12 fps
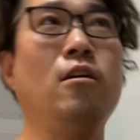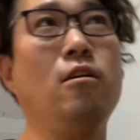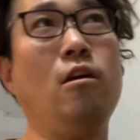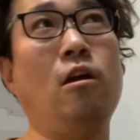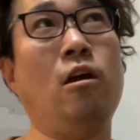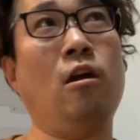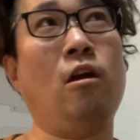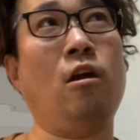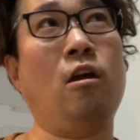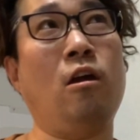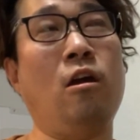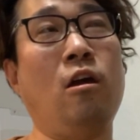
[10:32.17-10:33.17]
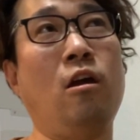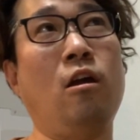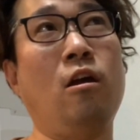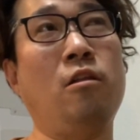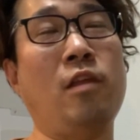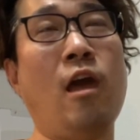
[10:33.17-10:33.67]

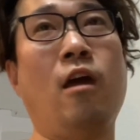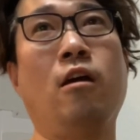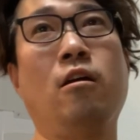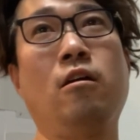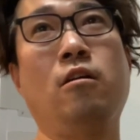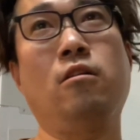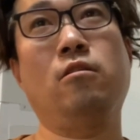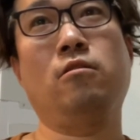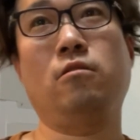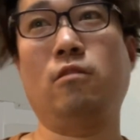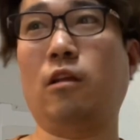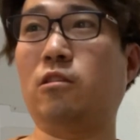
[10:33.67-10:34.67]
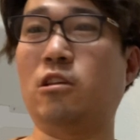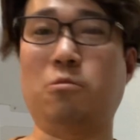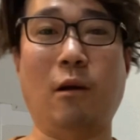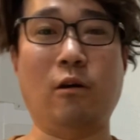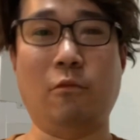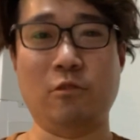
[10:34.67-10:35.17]
えー、ね、なってし
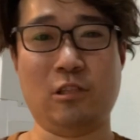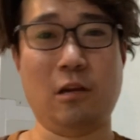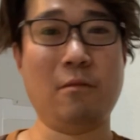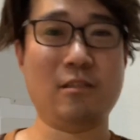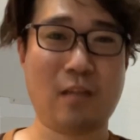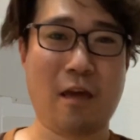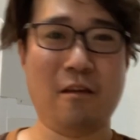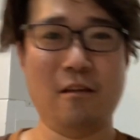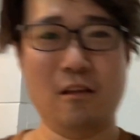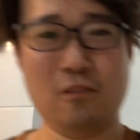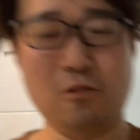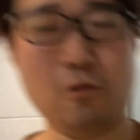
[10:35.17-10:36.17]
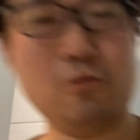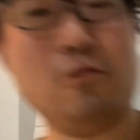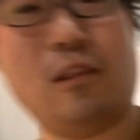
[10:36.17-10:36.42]
まうかもしれません。ということ